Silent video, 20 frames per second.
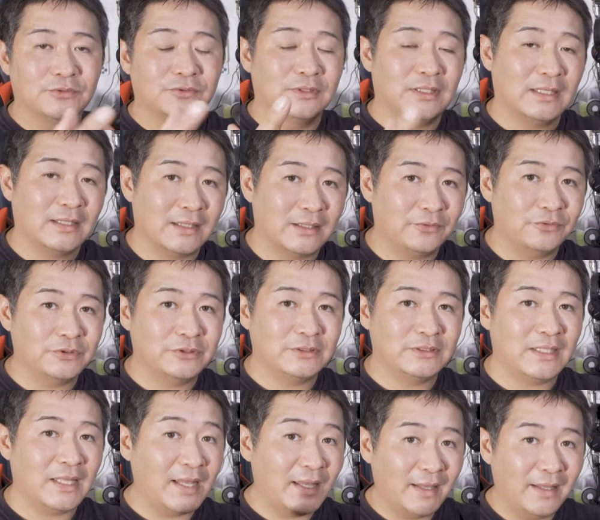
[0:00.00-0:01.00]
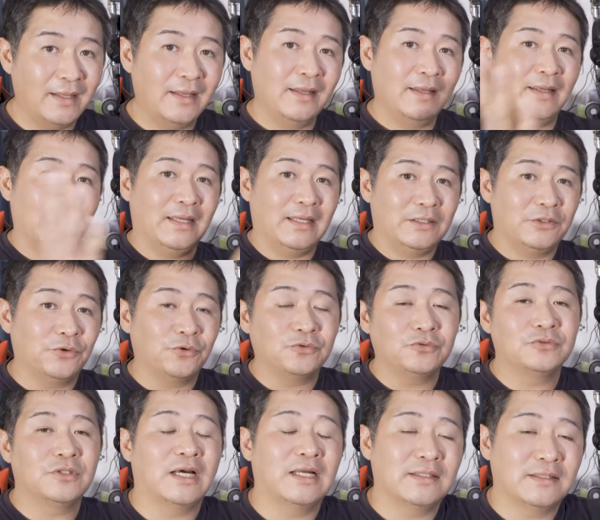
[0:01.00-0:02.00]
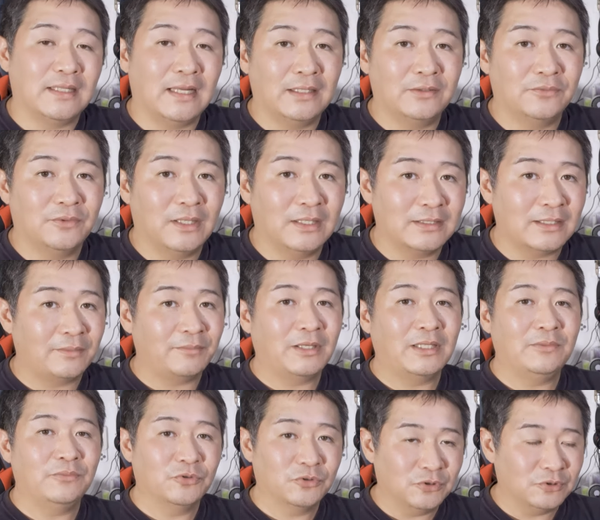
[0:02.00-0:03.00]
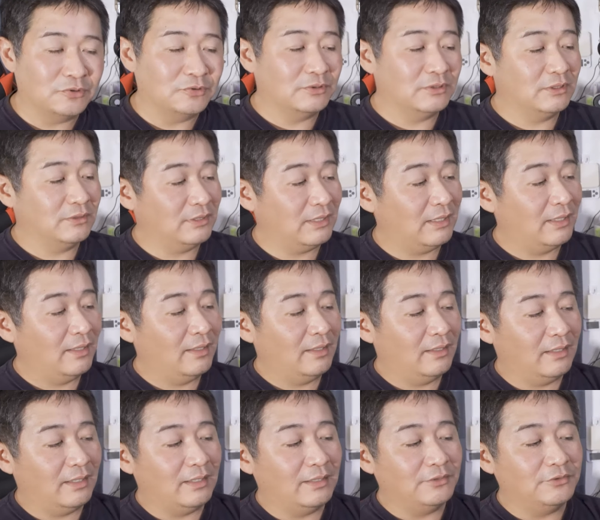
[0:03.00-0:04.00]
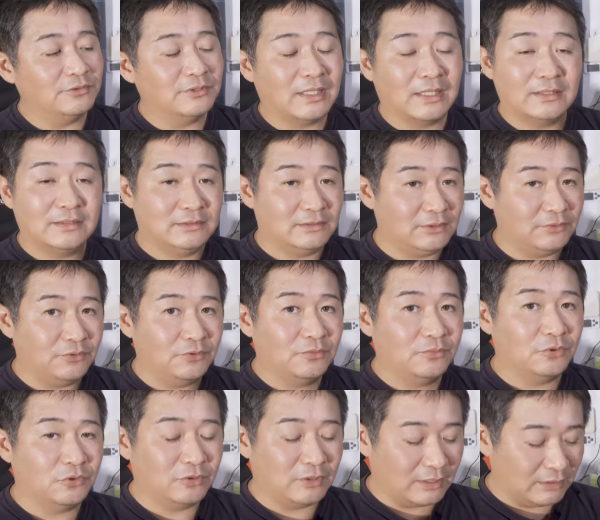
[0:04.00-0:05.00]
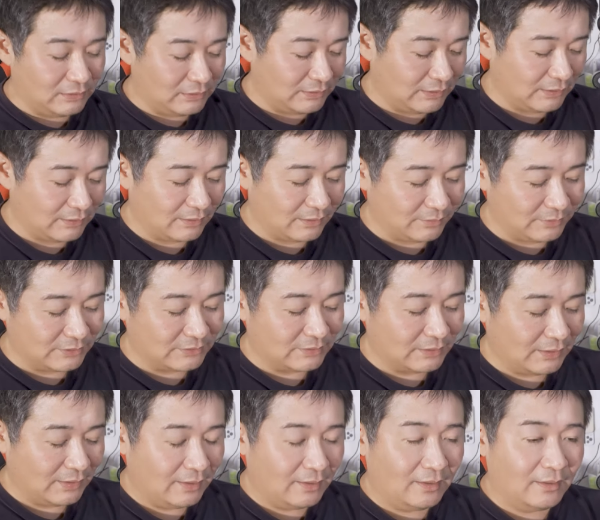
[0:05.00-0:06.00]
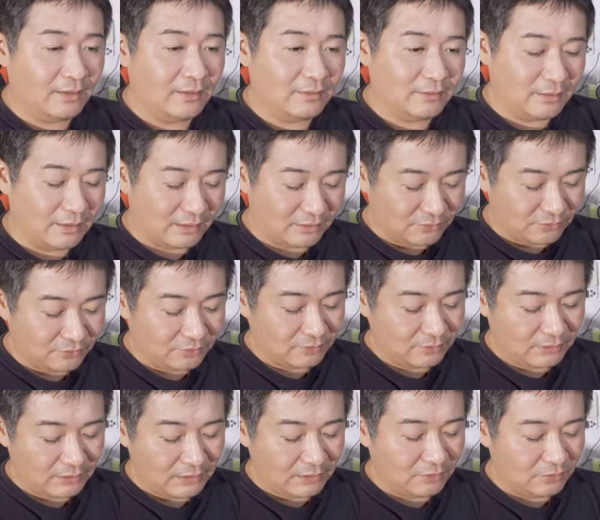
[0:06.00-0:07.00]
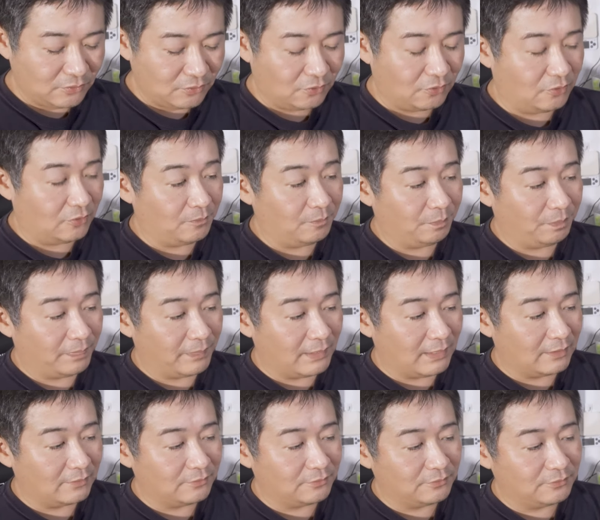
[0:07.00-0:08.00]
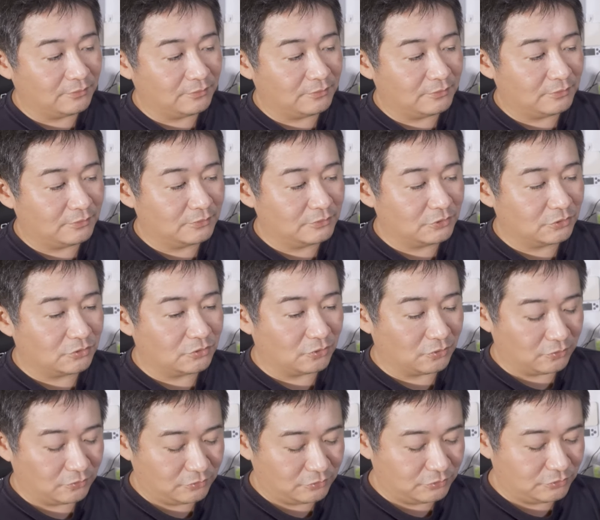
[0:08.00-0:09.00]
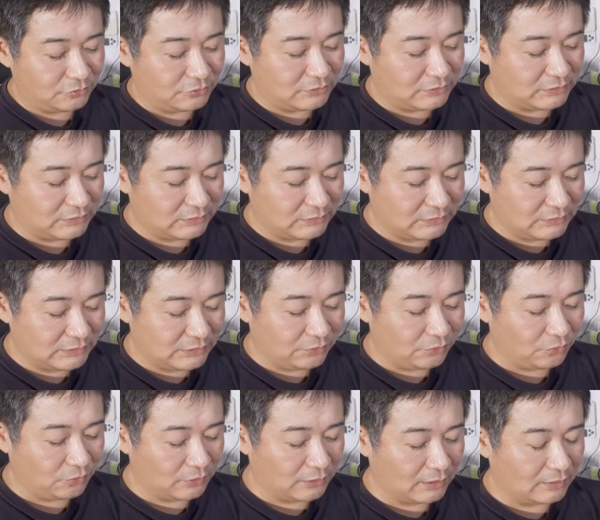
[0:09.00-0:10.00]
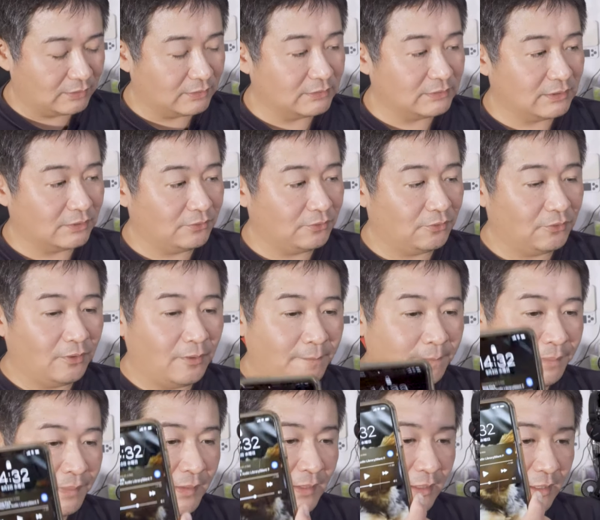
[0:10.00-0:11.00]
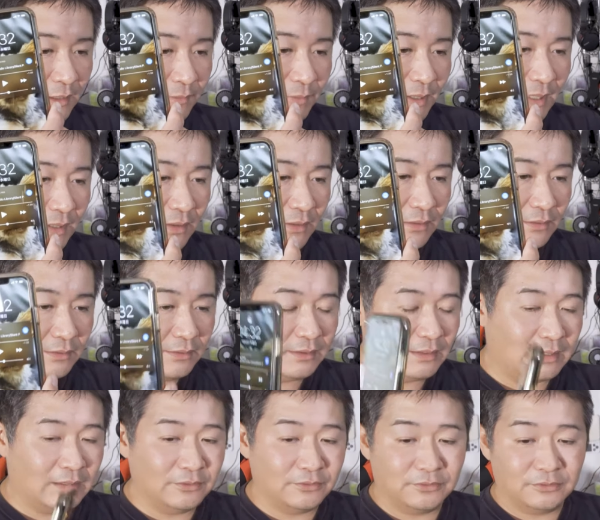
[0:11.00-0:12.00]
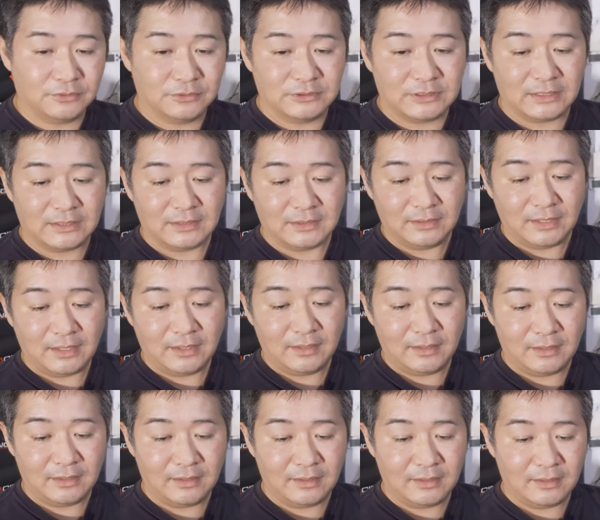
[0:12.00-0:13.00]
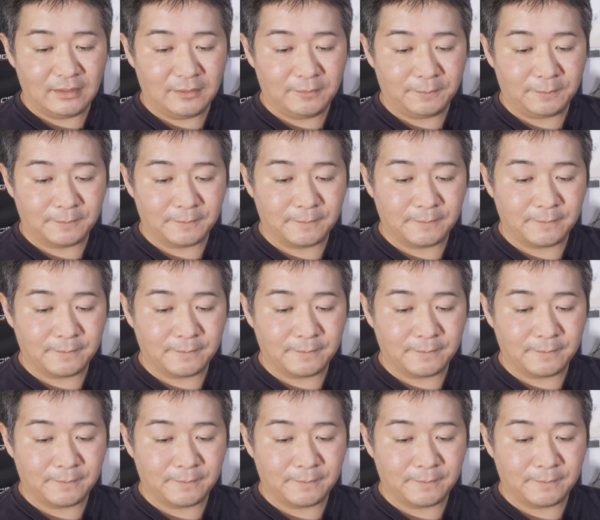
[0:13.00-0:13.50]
の長押しで、えー、曲の あ, あの頭に戻るっていうね、えー、いう感じのボタンになってます。で、あといっこ、あのー、ちょっと注意事項なんですけど、今、あのー、さっきね、えー